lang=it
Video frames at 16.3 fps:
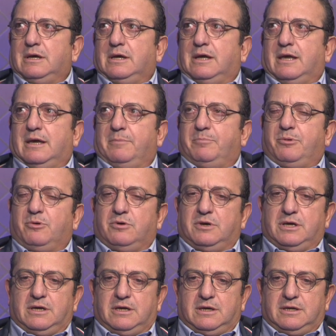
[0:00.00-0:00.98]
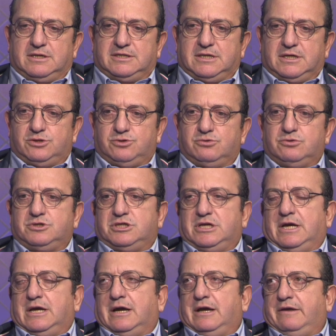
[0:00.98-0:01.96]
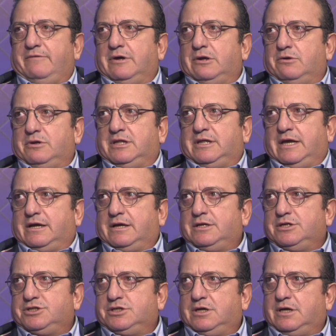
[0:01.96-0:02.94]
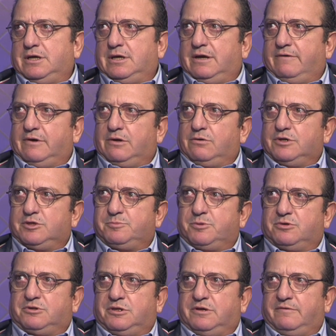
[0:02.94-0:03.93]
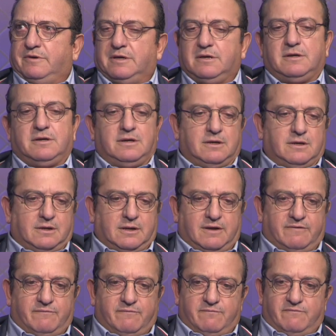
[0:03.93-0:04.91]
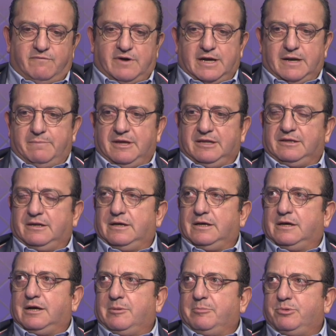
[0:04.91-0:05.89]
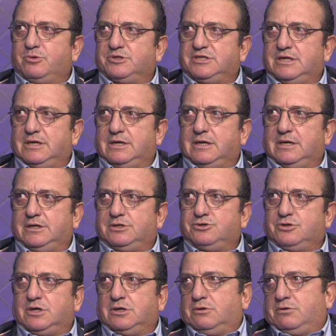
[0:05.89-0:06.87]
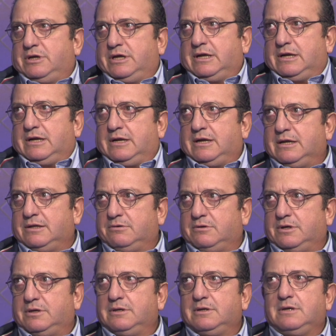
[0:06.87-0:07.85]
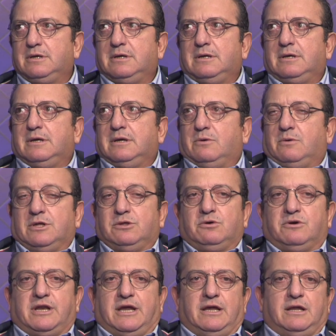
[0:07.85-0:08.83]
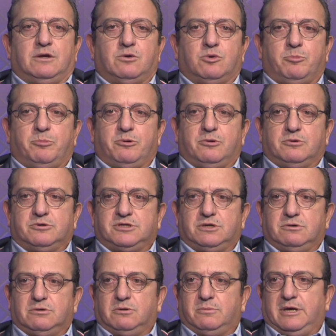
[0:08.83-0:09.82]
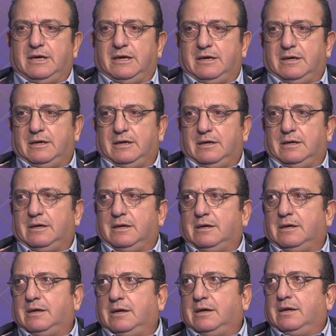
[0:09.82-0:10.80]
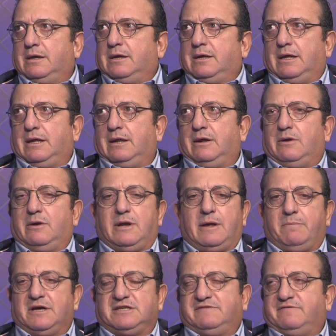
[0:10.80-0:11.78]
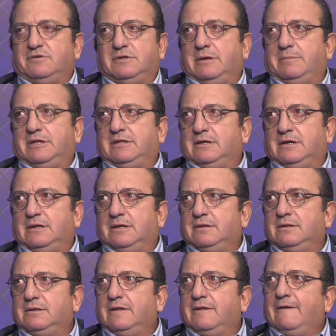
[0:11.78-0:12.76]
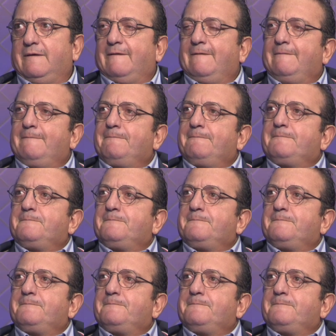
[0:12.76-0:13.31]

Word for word: che poi si aggiunge ai valori tecnici e ai valori sportivi che vanno a mettere in campo sia i giocatori che l'allenatore quando crei il gruppo secondo me è una base fondamentale. Rispetto agli altri